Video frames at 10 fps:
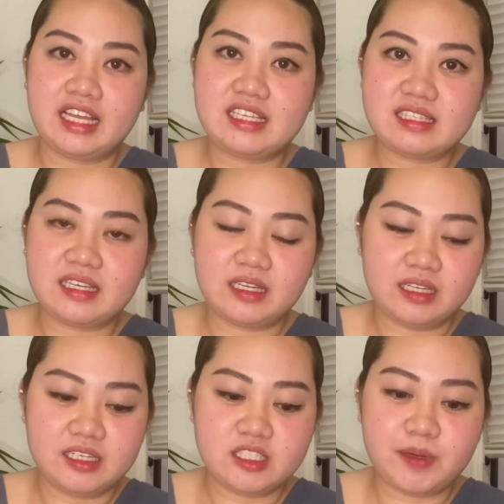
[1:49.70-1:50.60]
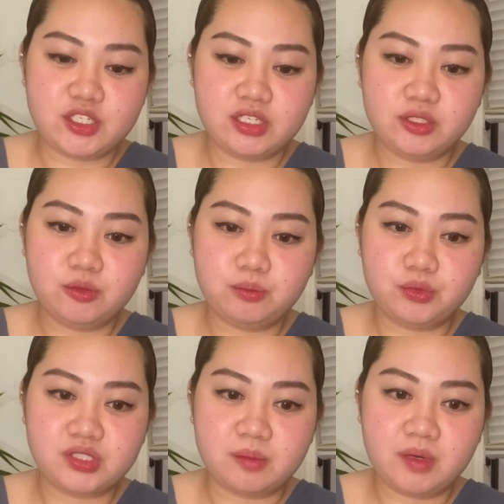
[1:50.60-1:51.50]
Kasi, especially dun
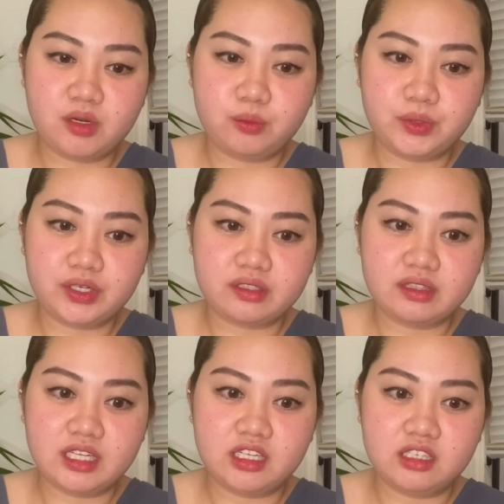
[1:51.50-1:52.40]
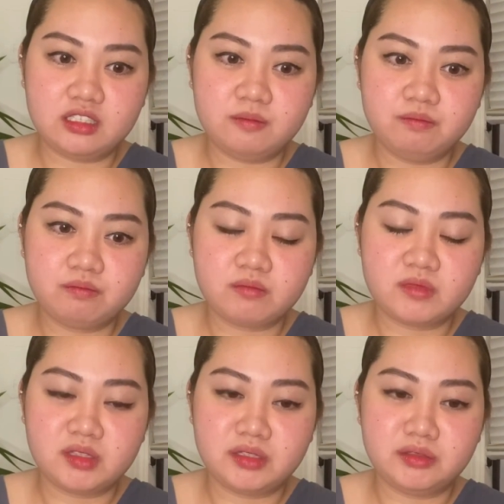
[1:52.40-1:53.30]
po sa mga work ng
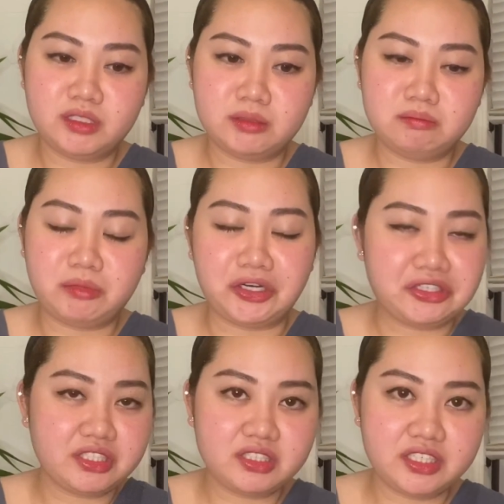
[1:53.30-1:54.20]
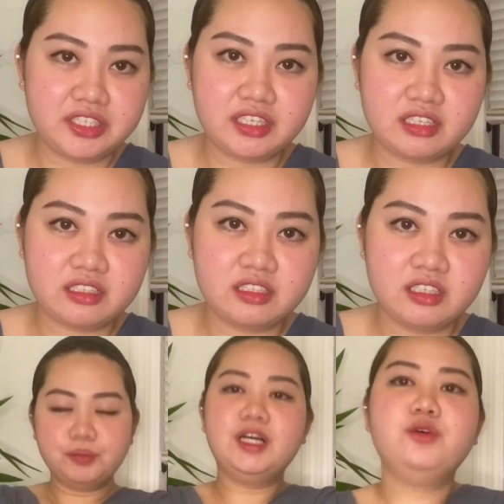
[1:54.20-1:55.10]
ng marketing,
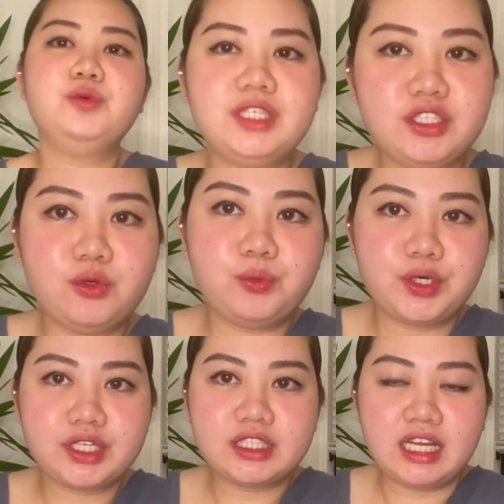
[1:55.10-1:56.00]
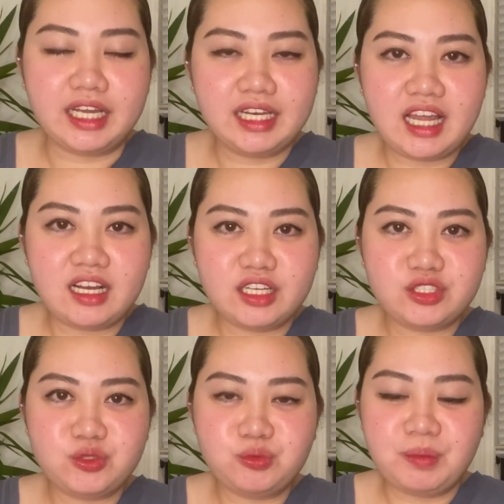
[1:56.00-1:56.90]
yung mga uri ng work na kailangan
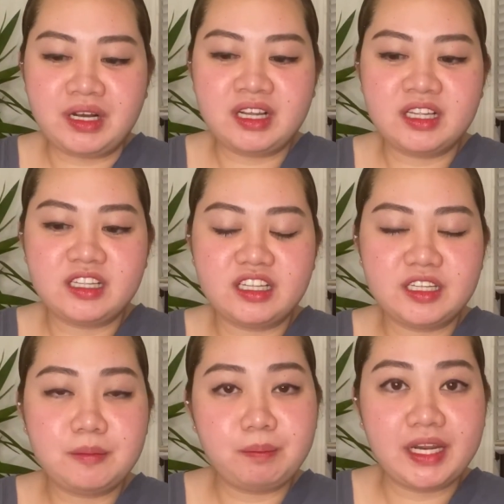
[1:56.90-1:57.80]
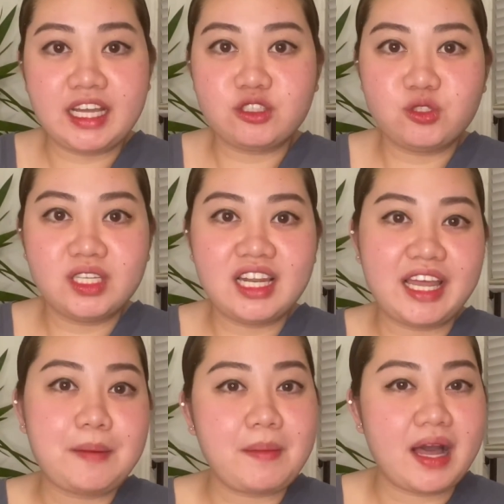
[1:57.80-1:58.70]
yung mga empleyado nila
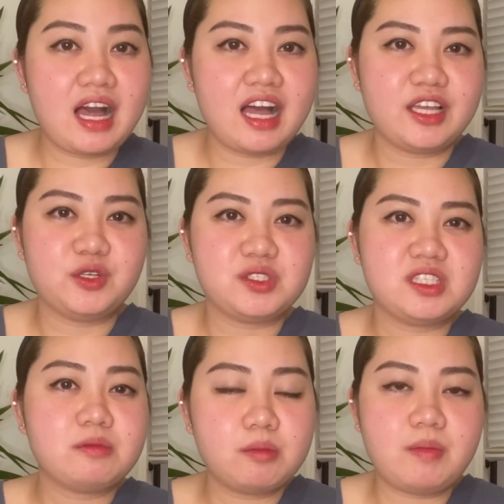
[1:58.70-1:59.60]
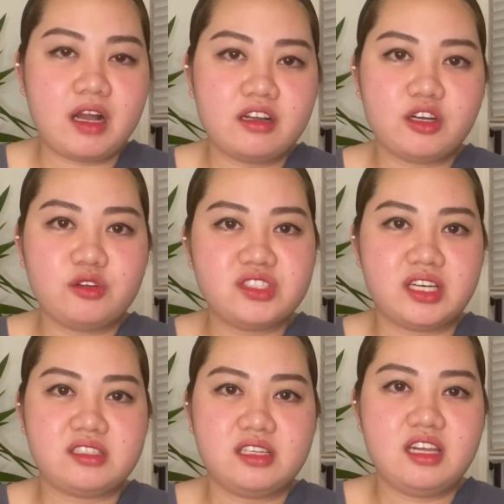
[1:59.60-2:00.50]
ay maaayos, nag-background
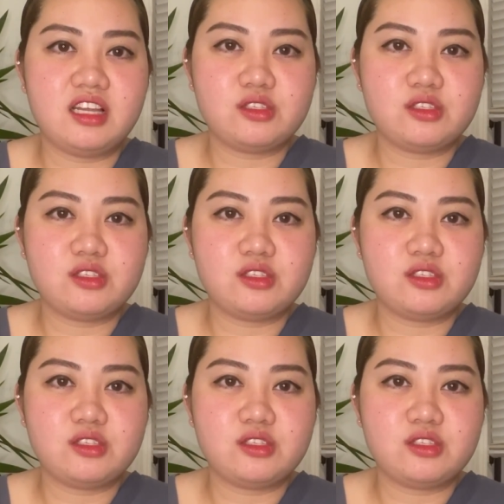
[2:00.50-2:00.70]
check sila.